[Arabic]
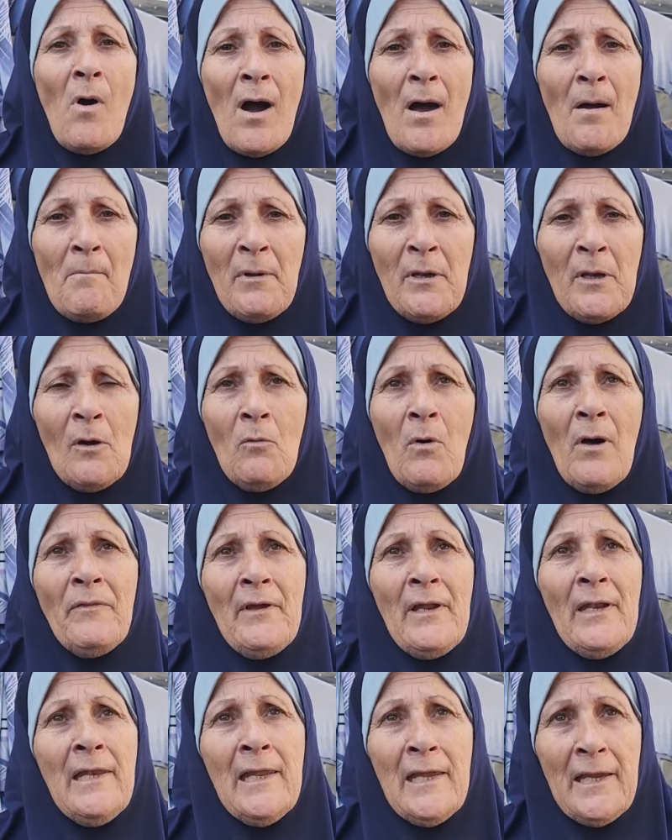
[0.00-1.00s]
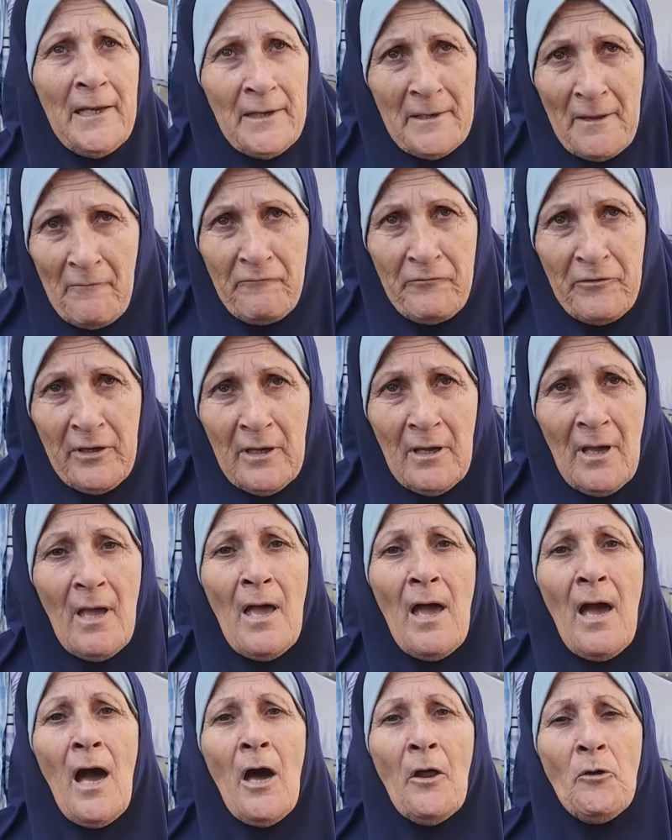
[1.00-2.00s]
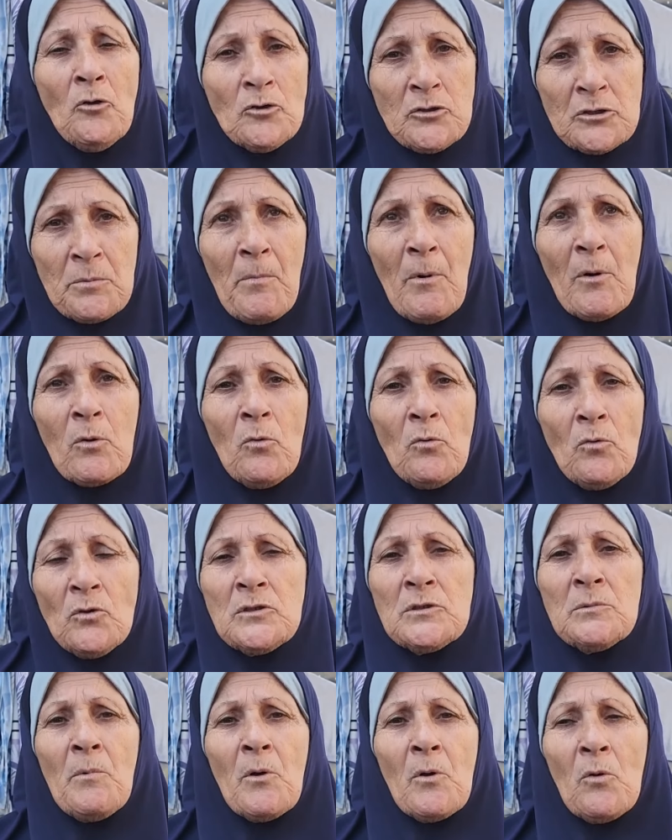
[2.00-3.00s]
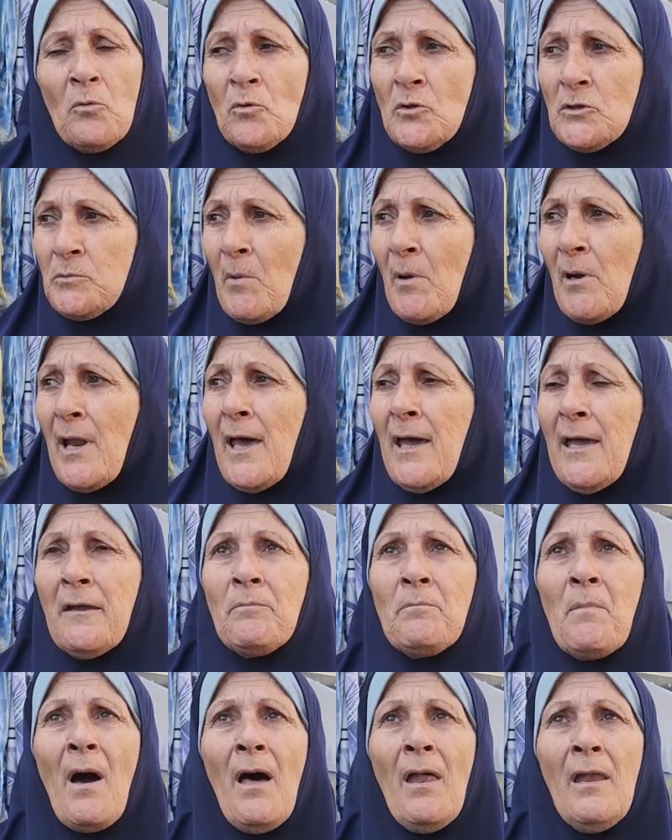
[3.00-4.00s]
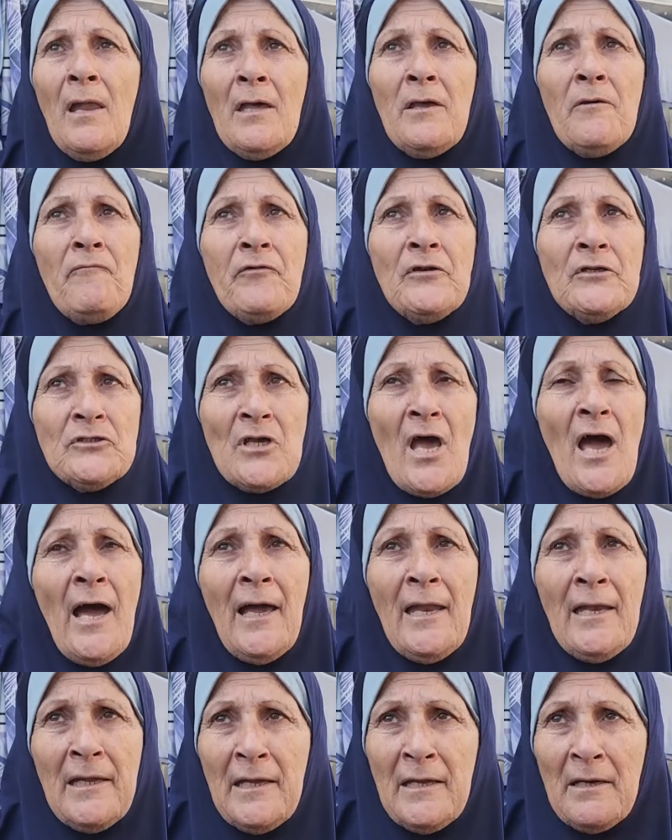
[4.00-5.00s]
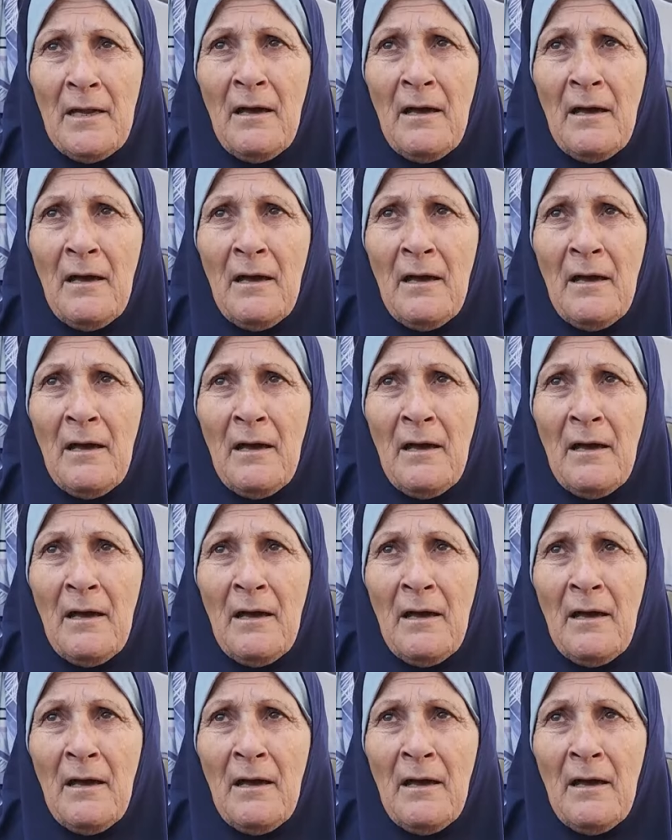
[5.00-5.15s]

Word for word: من الوضع اللي احنا فيه حنصبر ونصبر ونصبر لغاية ما الله يفرجها علينا